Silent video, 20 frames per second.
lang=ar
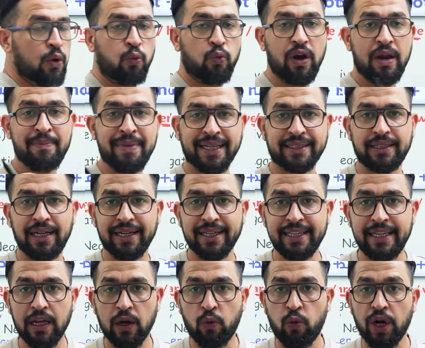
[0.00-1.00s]
وين ما
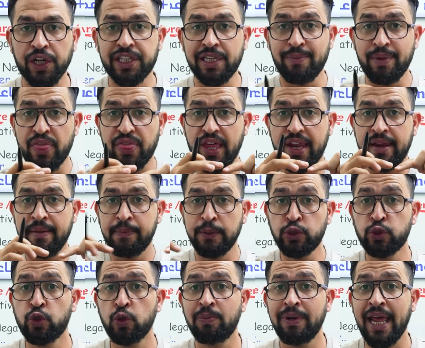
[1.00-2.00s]
تلقي لك وحده من ذن
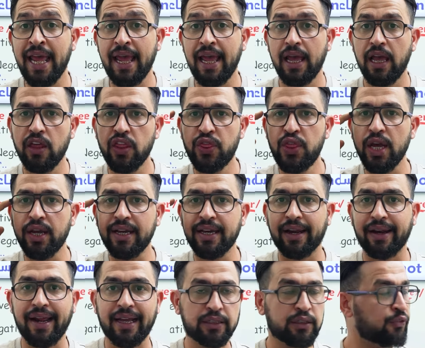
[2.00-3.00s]
بالجمله
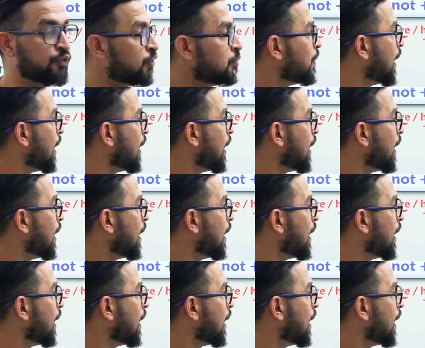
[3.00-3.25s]
تذكر راح تنفي